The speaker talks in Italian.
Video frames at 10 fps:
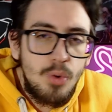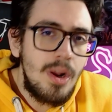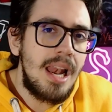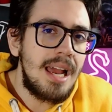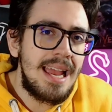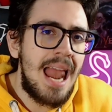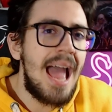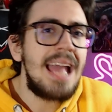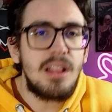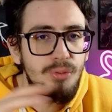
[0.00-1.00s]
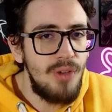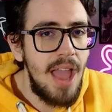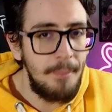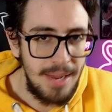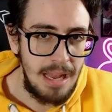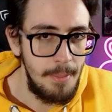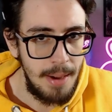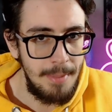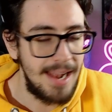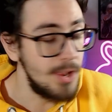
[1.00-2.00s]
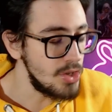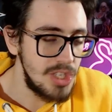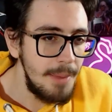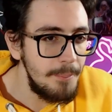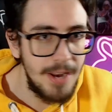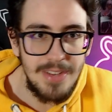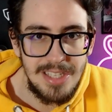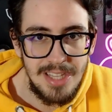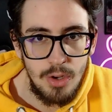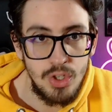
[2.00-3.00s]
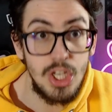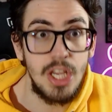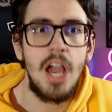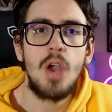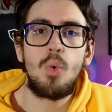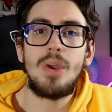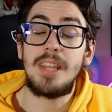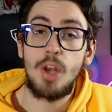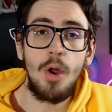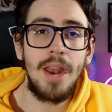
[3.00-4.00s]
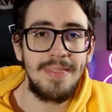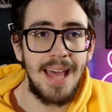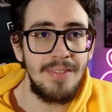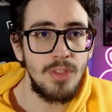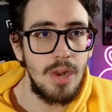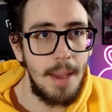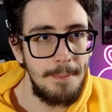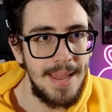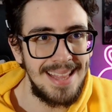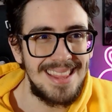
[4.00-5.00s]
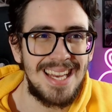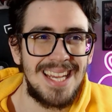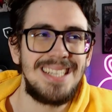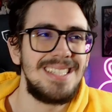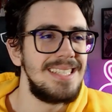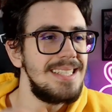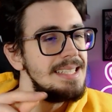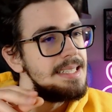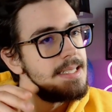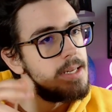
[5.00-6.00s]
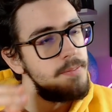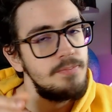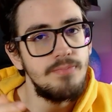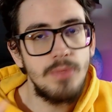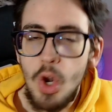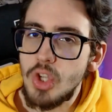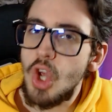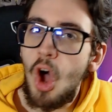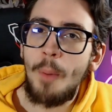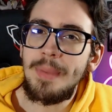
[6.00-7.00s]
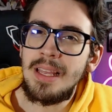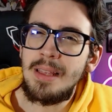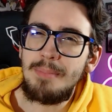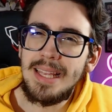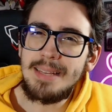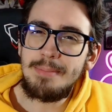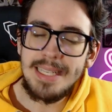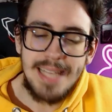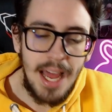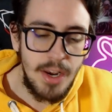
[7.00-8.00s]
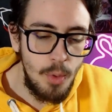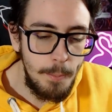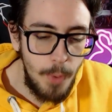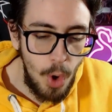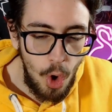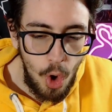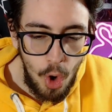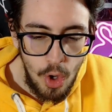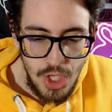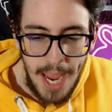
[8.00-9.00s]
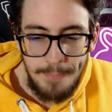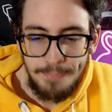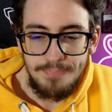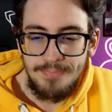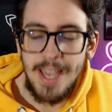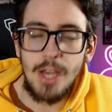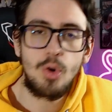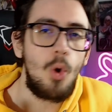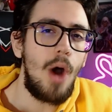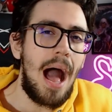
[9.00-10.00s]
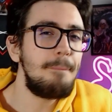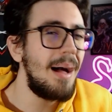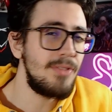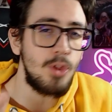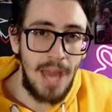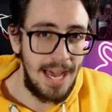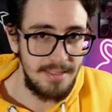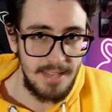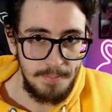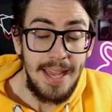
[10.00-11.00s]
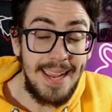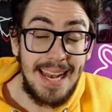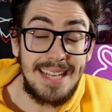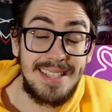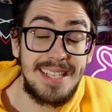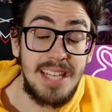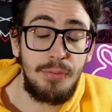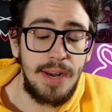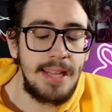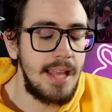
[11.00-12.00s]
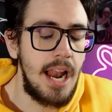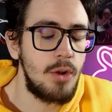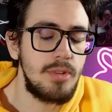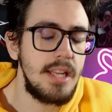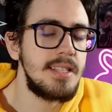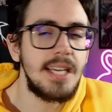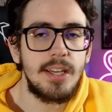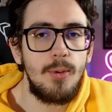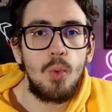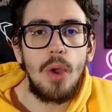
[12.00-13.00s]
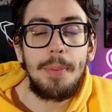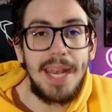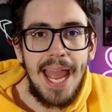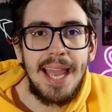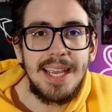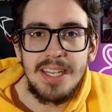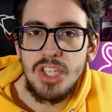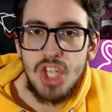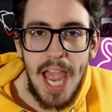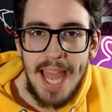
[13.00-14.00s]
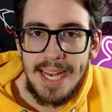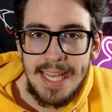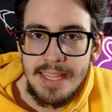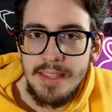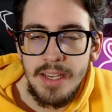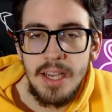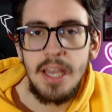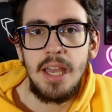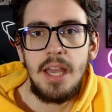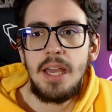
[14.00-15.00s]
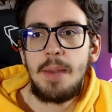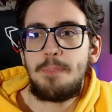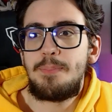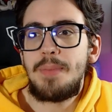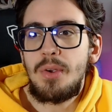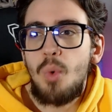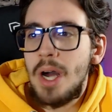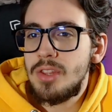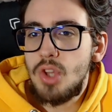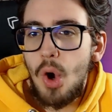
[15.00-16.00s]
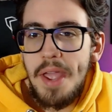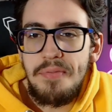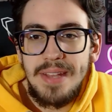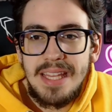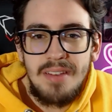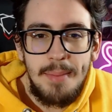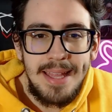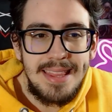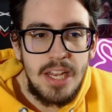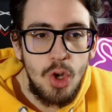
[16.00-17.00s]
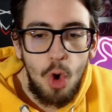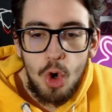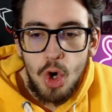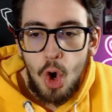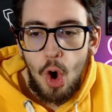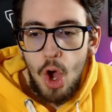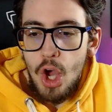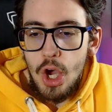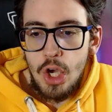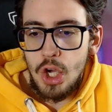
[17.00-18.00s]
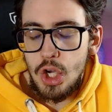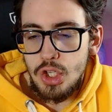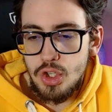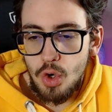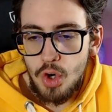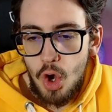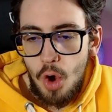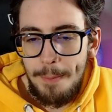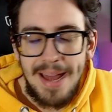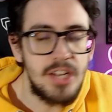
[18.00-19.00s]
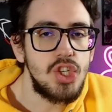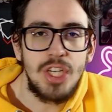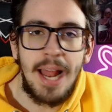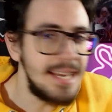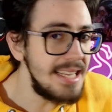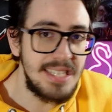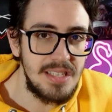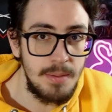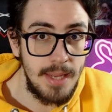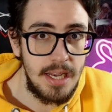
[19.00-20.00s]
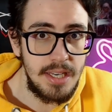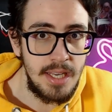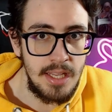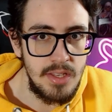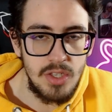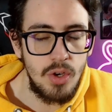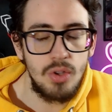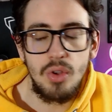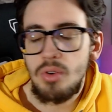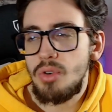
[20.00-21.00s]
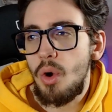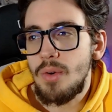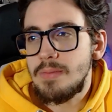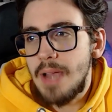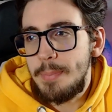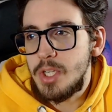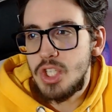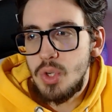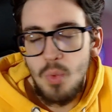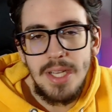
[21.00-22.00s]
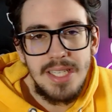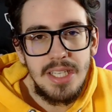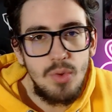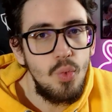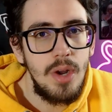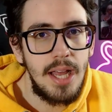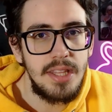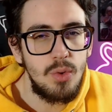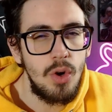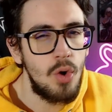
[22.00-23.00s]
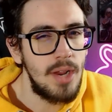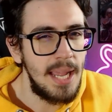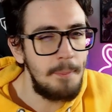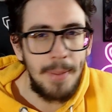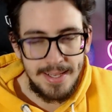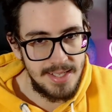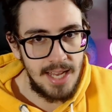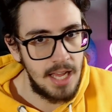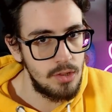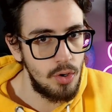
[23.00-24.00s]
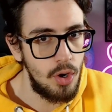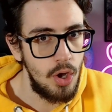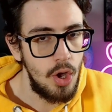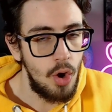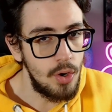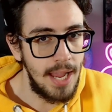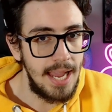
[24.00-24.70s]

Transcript: quella che è la Ant Family per me, li ho sempre visti così, quindi non andandoli a mettere non lo so, mi, mi, mi sanno un po'... cioè, vengono abbandonati. E la stessa fretta l'hanno utilizzata comunque per Hank, Janet, eh, in quanto effettivamente loro eh, sono marginalissimi all'inizio, non, non capisci quasi nulla di quello che è passato ok?